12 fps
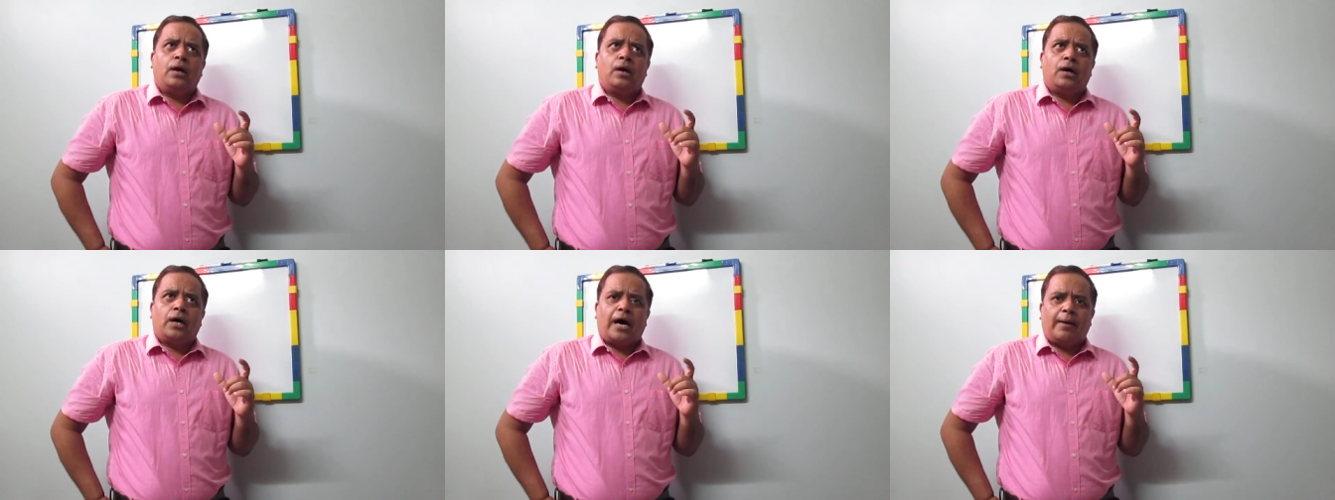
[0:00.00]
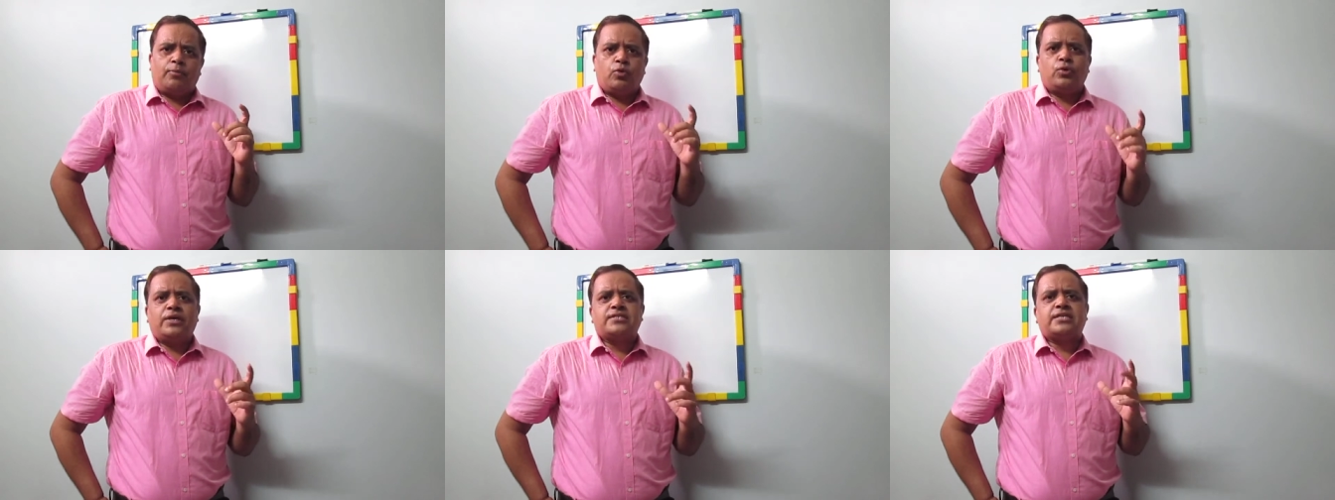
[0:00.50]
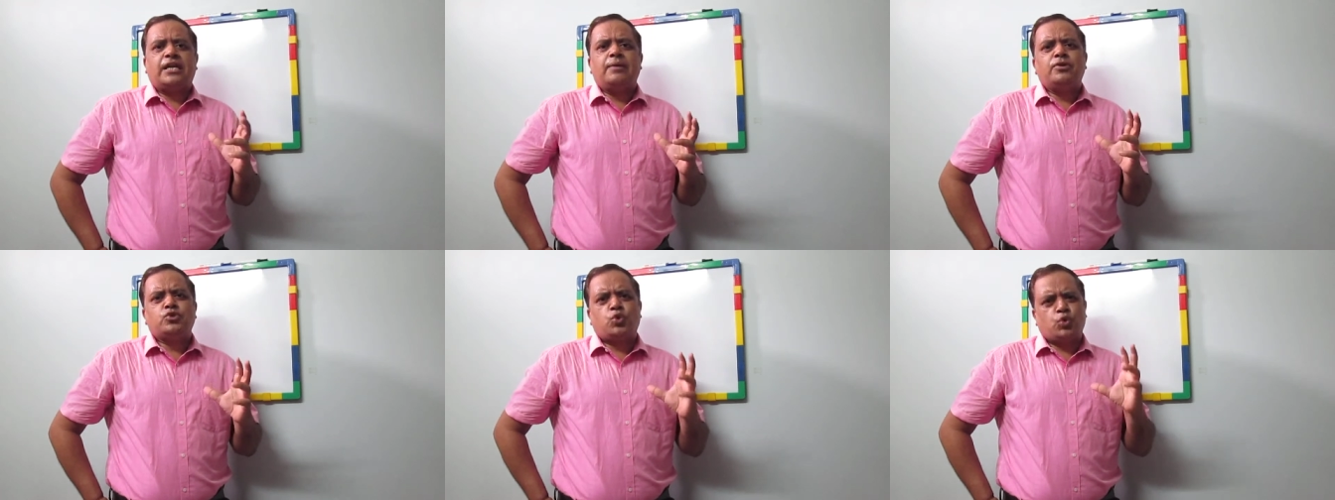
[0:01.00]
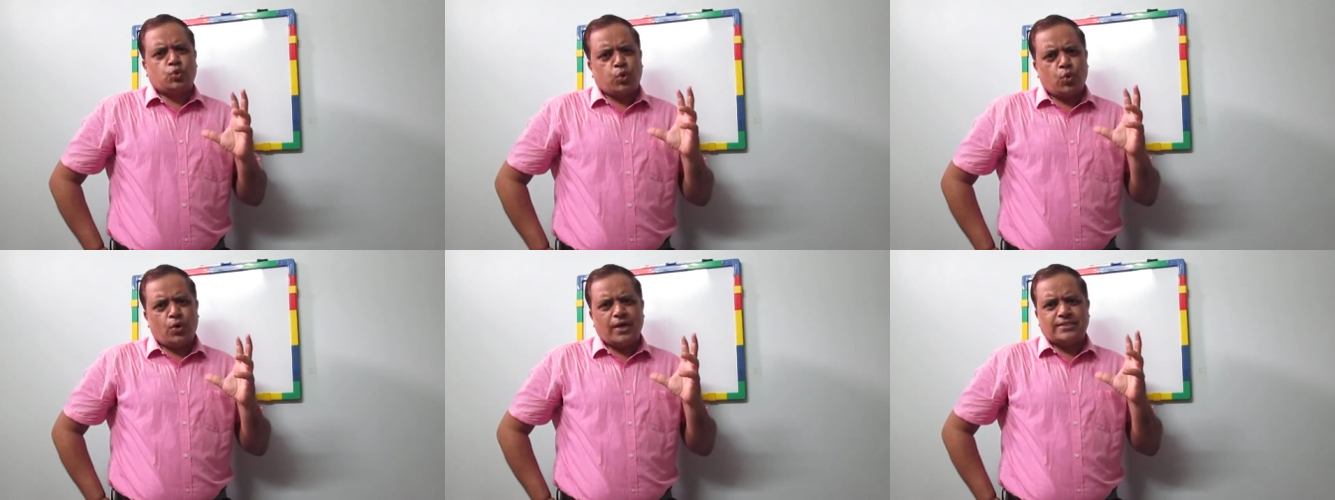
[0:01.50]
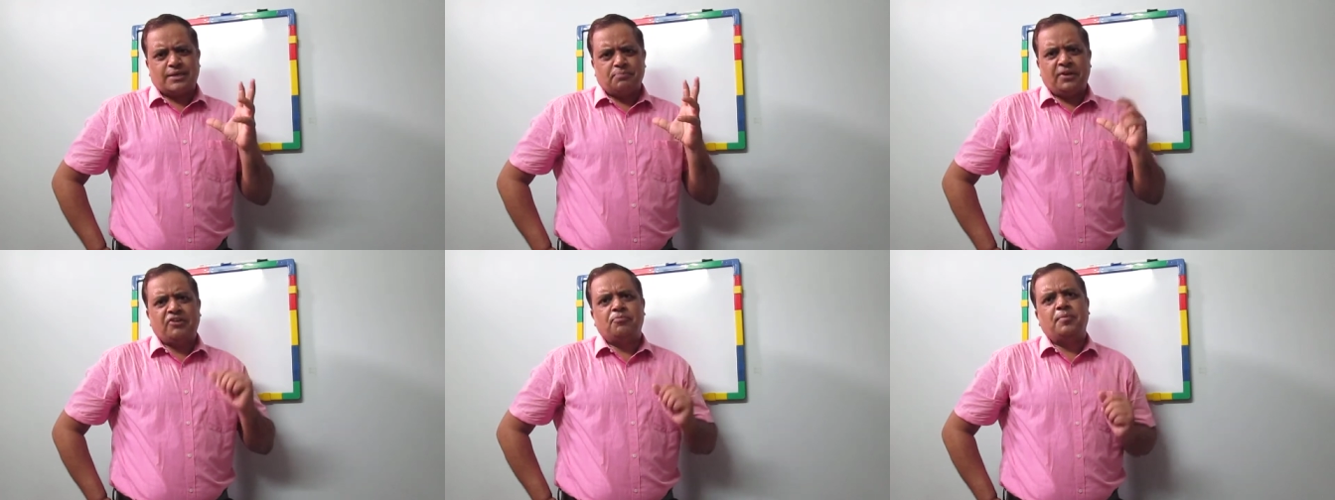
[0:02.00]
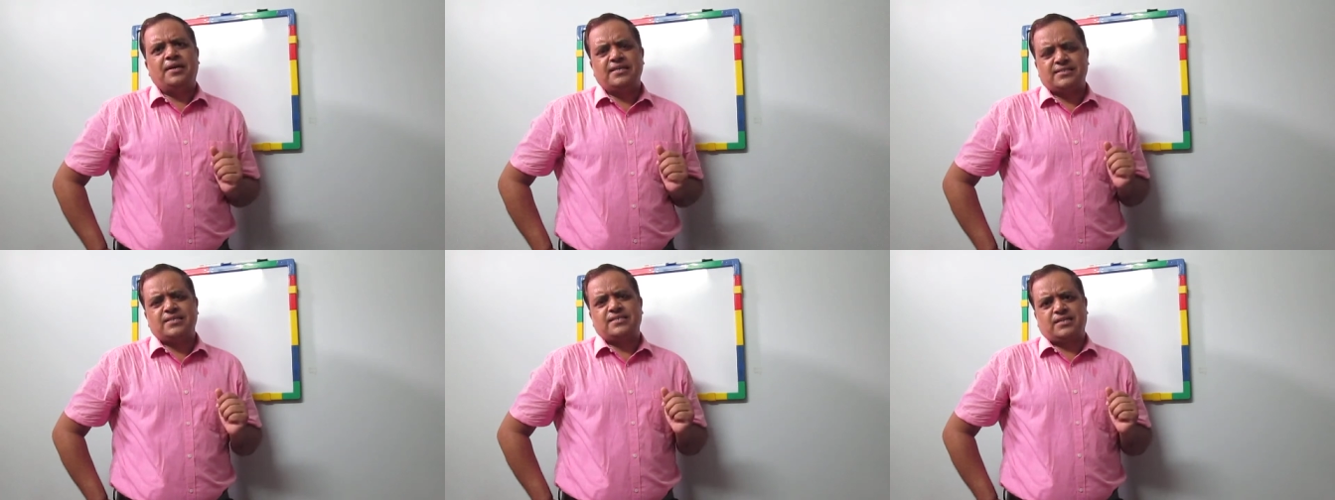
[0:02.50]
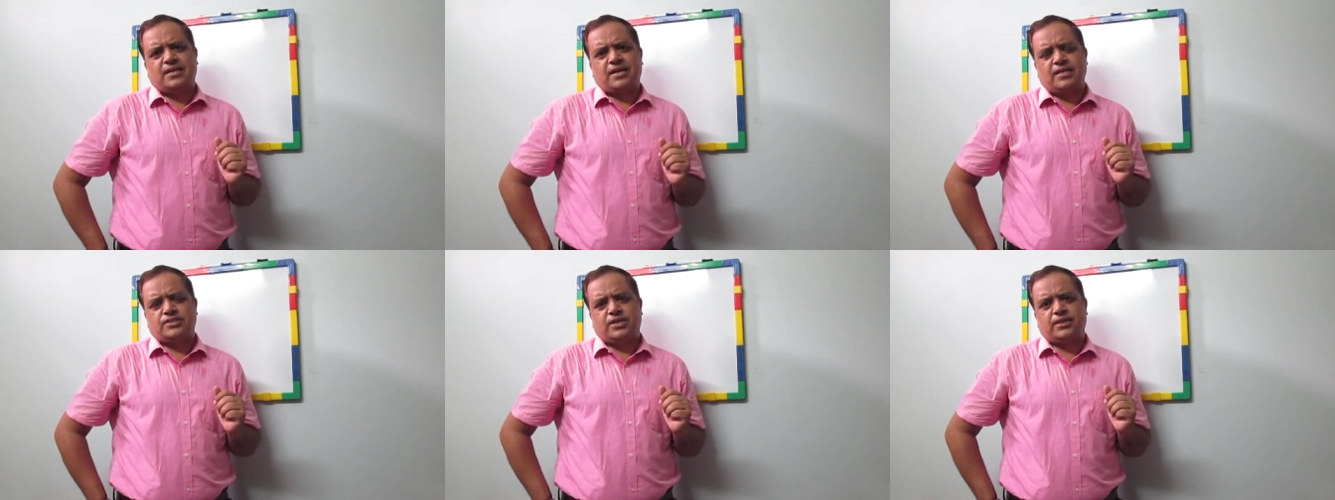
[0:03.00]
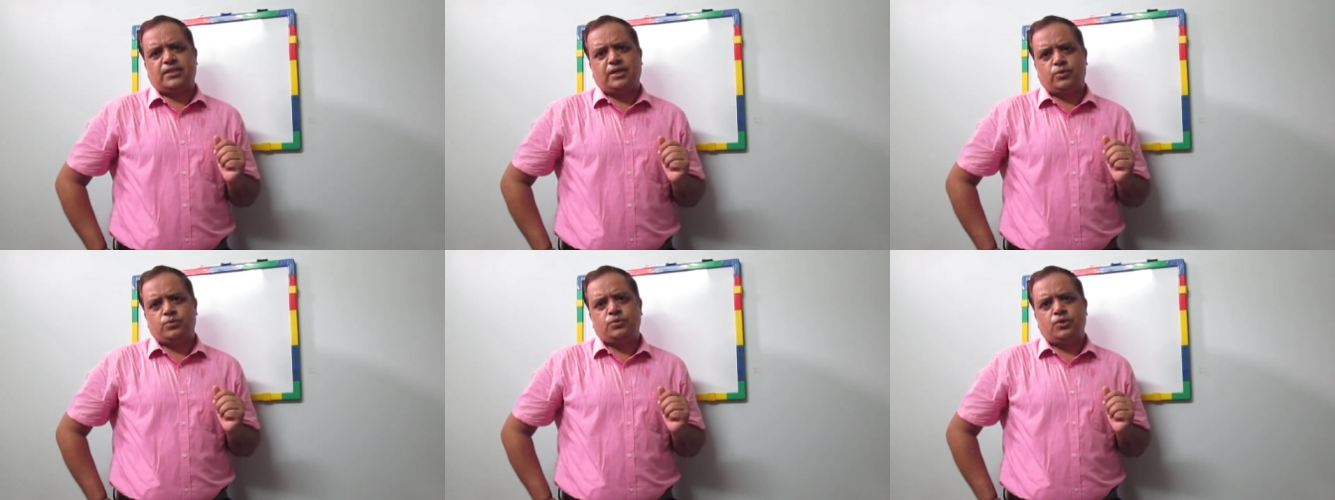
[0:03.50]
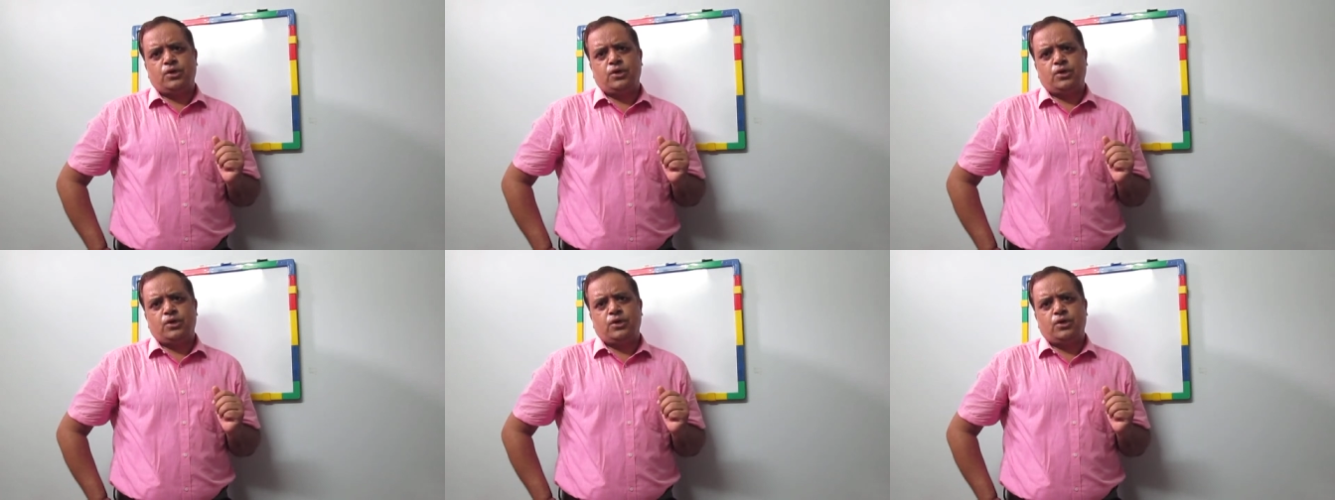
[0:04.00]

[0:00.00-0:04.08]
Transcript: आप लोगों के सिलेबस को थोड़ा सा ब्रीफ में डिस्कस करना चाहता हूँ